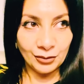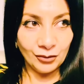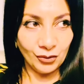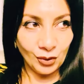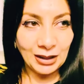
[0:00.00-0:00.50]

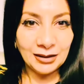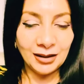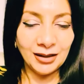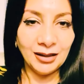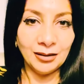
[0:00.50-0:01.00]
في وقت
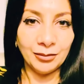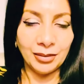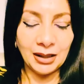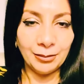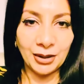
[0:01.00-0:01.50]
اللي
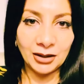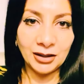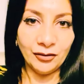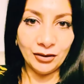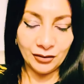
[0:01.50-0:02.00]

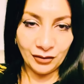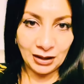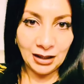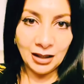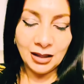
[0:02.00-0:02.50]
بيرتفع
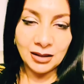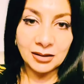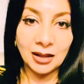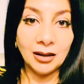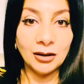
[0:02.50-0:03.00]
فيه
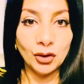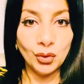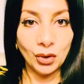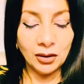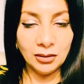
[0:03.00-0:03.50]
سعر
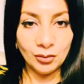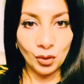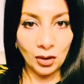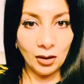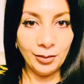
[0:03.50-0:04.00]
الدولار
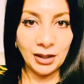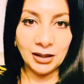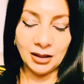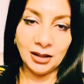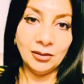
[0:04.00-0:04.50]
مقابل
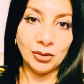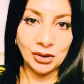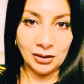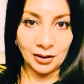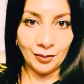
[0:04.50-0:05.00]
الجنيه
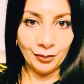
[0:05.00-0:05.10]
المصري